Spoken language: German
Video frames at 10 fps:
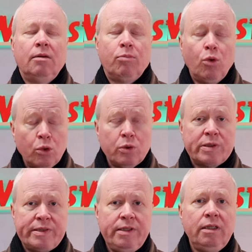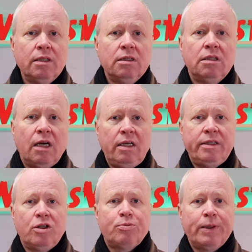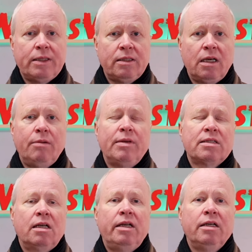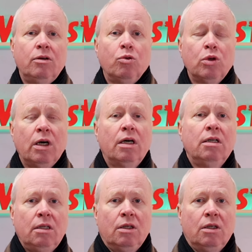produziere, halt entsprechend der Messerlänge oder